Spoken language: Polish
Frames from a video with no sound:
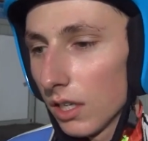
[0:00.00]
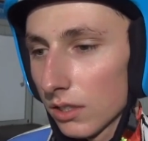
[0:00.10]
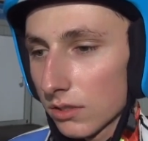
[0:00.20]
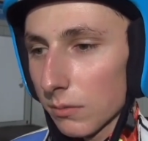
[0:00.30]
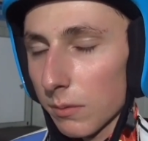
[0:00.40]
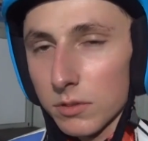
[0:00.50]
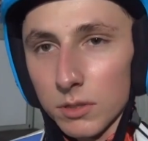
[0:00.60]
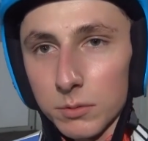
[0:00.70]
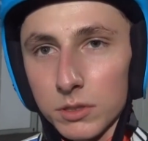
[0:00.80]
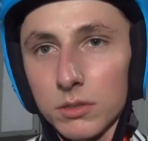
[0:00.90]
co mam
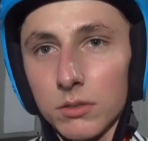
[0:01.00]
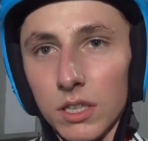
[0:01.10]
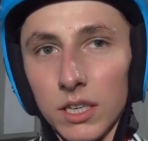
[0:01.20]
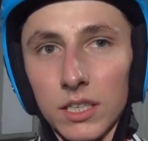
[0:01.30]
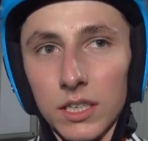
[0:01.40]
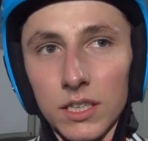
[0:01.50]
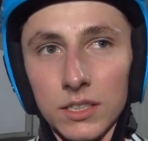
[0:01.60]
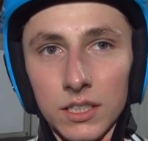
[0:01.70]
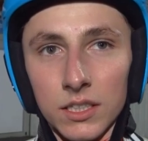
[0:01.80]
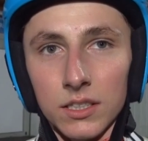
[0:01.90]
zrobić tutaj, a
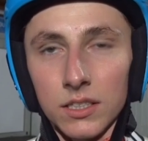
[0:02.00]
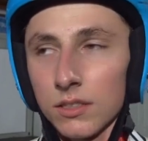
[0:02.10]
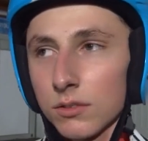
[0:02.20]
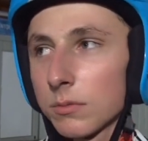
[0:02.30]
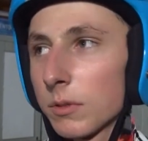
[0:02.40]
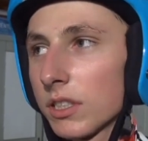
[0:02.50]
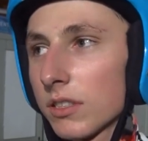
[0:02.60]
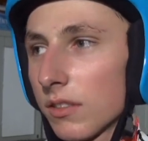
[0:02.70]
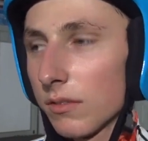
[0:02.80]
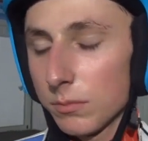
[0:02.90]
nie, nie już
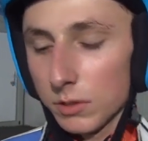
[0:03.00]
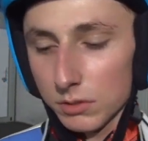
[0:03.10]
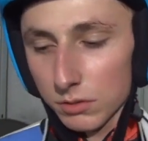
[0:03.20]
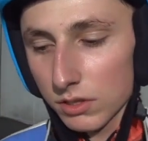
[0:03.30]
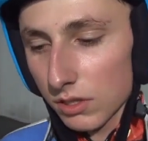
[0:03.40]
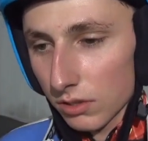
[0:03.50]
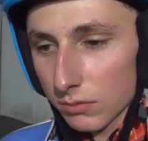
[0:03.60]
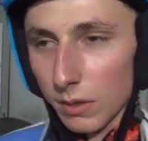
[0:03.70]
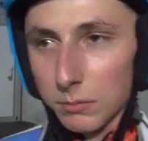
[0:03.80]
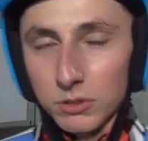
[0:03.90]
myśleć na przyszłość o
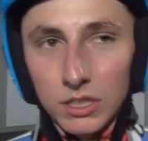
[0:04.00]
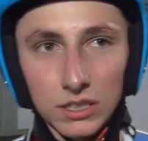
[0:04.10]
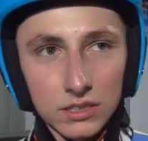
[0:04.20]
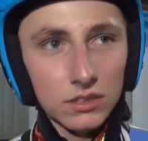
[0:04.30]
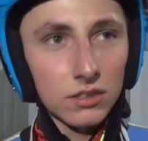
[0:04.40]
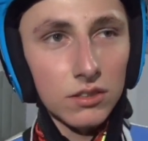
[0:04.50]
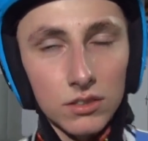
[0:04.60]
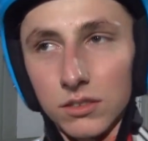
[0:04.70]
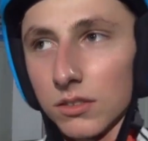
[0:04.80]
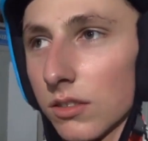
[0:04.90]
mamutach czy o,
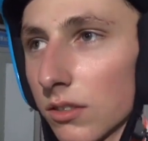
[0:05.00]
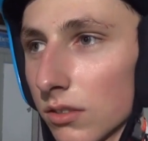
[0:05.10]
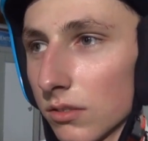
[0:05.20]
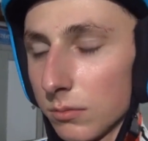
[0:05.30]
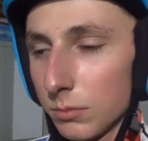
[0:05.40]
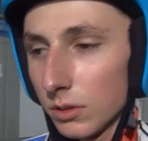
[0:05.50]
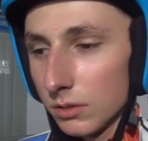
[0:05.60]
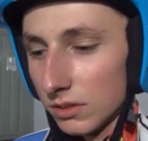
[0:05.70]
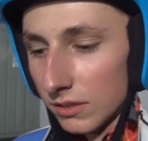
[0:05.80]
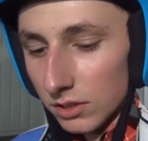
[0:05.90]
o,
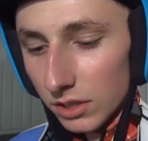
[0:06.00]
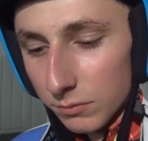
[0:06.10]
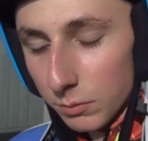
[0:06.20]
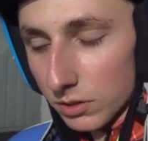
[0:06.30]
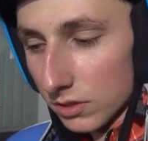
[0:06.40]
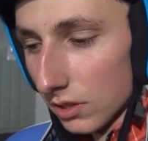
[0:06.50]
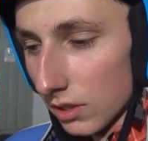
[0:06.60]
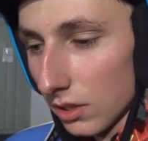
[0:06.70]
o zawodach w Polsce.